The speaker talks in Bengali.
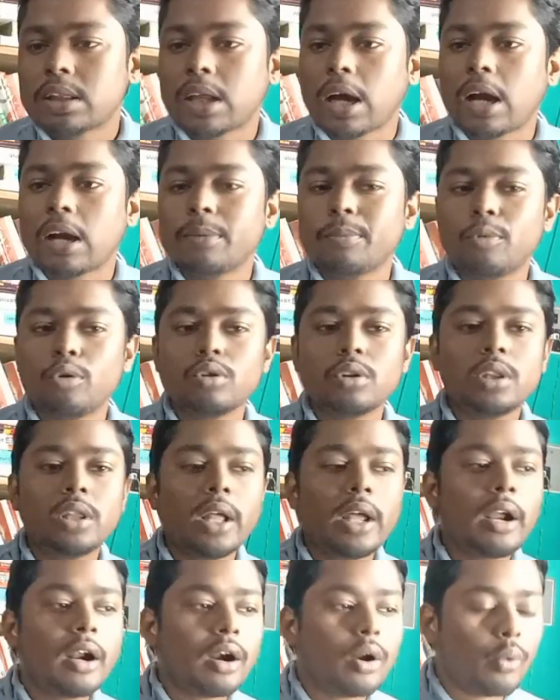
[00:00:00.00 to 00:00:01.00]
তার
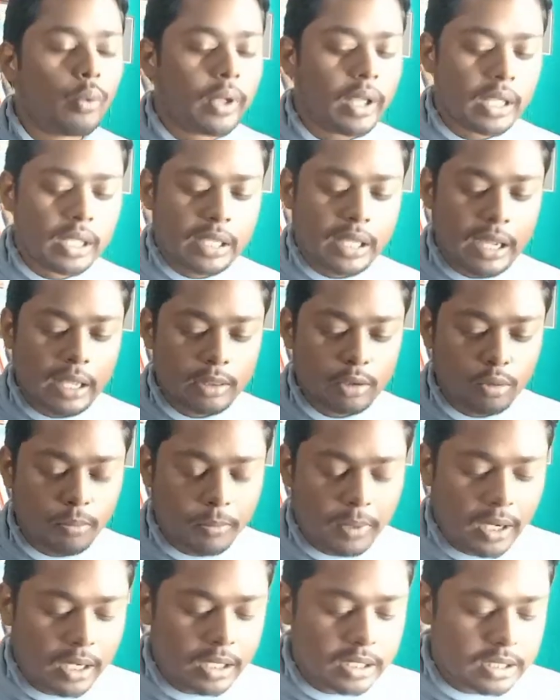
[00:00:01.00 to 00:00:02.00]
মধ্যে রয়েই গেল
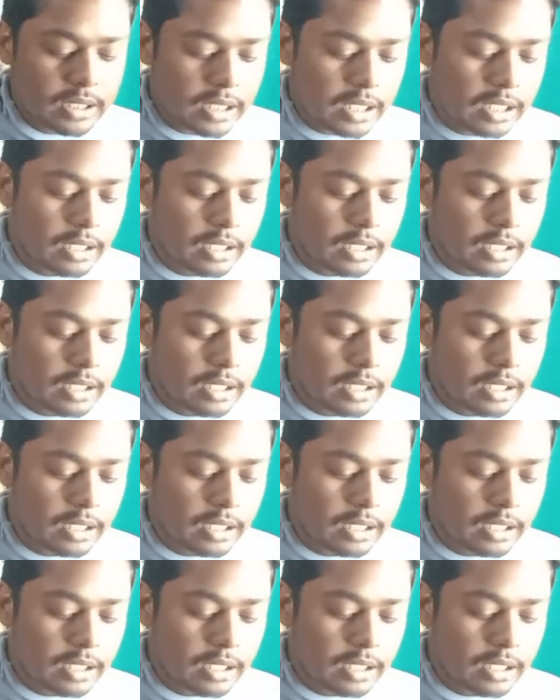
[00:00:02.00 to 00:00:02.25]
বাট